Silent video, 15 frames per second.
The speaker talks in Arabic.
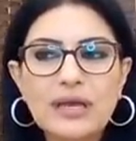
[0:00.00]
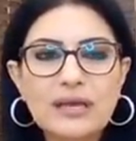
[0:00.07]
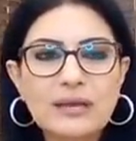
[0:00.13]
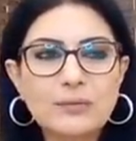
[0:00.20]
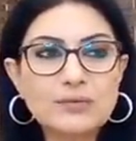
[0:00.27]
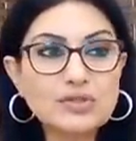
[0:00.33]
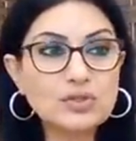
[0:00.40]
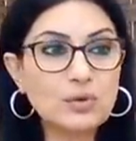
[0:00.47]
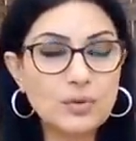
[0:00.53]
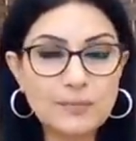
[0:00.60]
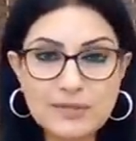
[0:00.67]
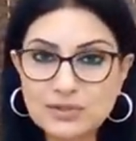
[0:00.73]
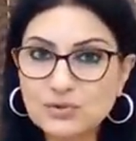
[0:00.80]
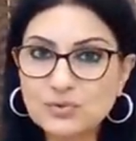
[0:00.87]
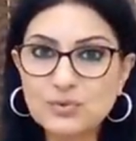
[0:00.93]
آه،
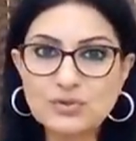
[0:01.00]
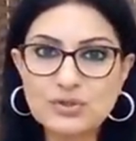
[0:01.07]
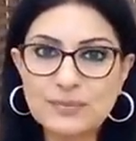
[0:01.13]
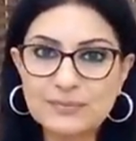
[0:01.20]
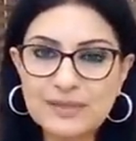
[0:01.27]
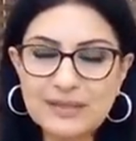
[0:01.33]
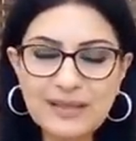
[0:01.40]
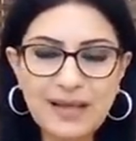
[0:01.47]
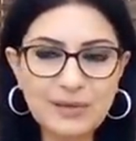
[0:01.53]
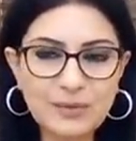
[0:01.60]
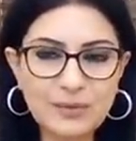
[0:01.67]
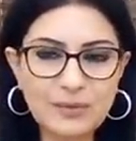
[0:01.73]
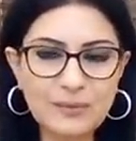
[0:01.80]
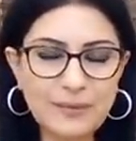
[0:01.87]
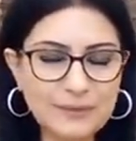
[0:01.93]
وجهكم بشوش
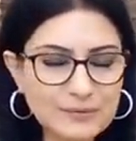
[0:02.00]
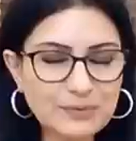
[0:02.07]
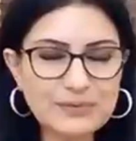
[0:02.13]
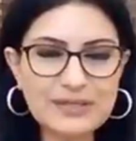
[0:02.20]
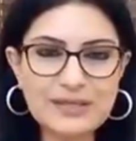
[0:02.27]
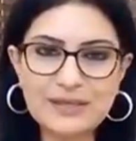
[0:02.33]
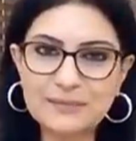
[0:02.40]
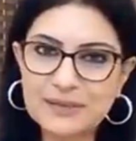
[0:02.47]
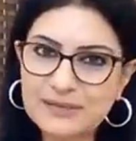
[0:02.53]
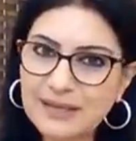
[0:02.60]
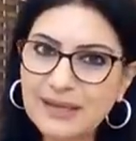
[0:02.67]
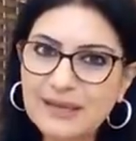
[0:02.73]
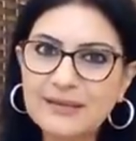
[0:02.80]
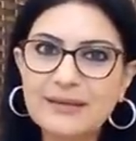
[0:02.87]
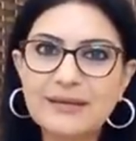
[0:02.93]
بتضحكوا مبسوطين
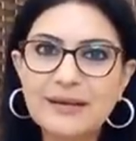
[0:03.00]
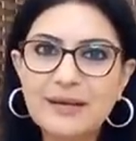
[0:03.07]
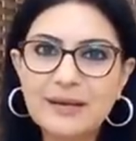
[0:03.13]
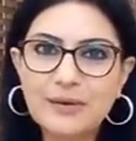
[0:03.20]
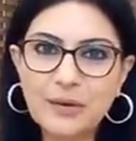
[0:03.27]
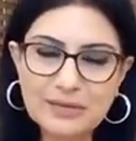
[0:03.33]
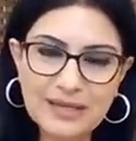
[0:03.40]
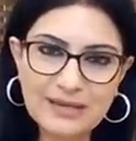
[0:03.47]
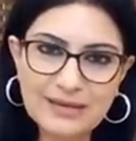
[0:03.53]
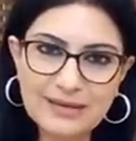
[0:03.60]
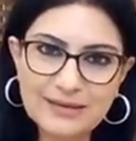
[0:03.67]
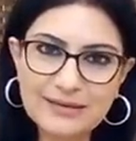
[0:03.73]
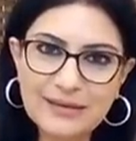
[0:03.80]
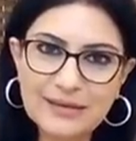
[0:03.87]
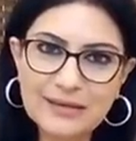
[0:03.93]
مرتاحين
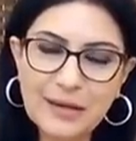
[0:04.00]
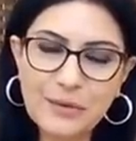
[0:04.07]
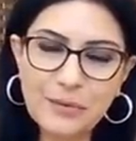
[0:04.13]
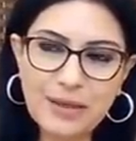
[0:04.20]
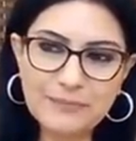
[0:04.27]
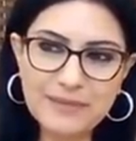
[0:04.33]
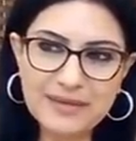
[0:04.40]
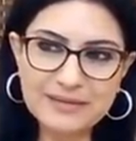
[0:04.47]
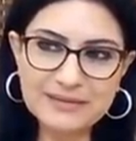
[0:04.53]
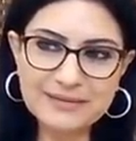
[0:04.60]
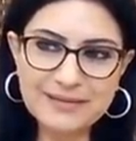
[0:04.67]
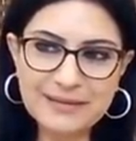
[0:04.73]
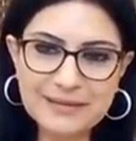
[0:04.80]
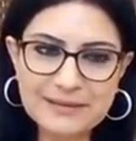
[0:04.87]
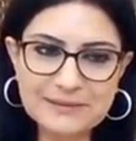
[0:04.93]
هنالك نوع
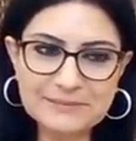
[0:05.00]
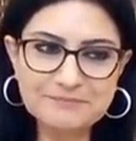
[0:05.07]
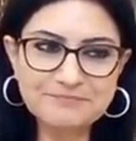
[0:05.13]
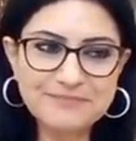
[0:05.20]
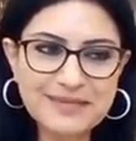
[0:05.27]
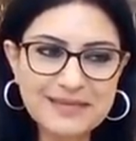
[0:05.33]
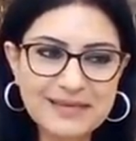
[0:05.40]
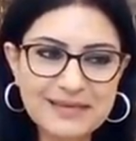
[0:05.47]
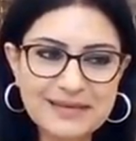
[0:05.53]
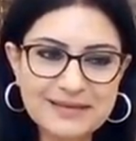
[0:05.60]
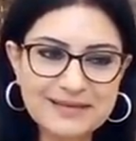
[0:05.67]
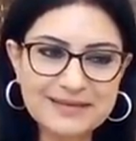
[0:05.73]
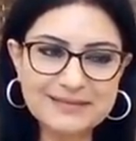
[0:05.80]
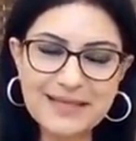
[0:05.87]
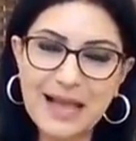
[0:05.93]
من آه،
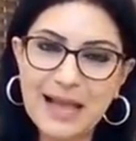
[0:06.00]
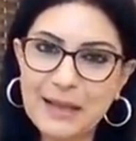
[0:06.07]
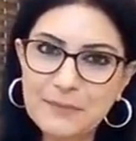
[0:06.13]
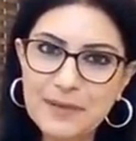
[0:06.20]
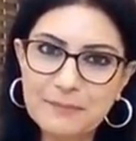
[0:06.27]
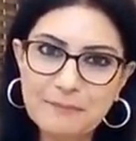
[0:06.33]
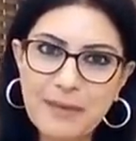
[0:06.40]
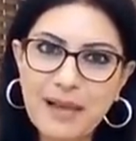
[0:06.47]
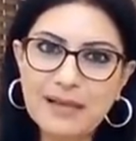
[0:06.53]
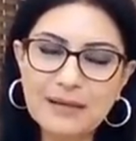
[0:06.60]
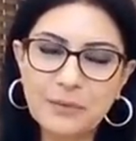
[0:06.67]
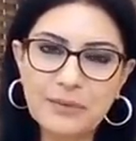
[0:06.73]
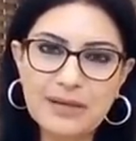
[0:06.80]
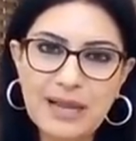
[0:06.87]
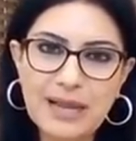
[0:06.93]
آه، دعم
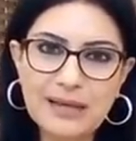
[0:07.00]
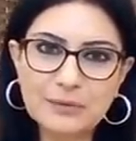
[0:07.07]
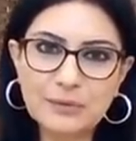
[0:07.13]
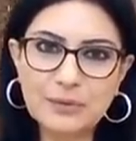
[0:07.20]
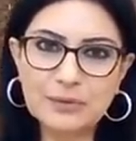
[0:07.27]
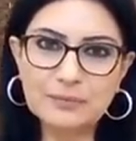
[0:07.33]
معنوي لإلكم